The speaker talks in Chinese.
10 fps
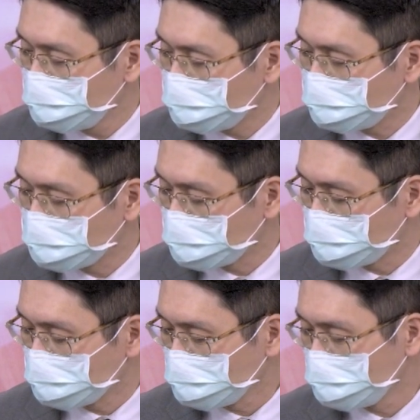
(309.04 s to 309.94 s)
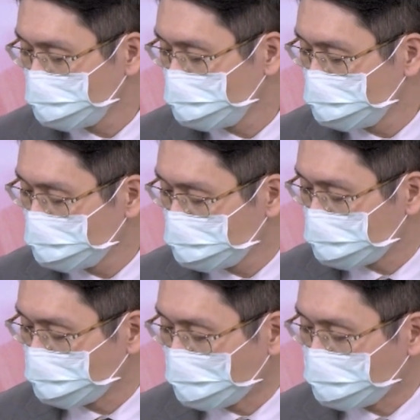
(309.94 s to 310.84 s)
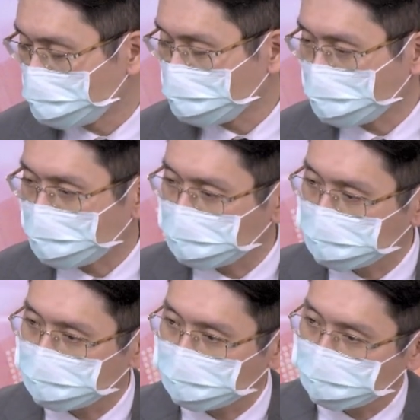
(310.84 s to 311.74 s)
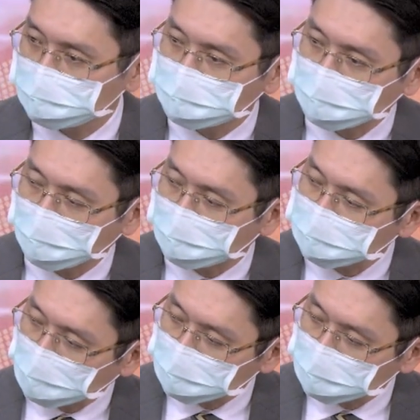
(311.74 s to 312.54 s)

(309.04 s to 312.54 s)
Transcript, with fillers: 我们呢，也买回一张老朋友六六四三的 M 三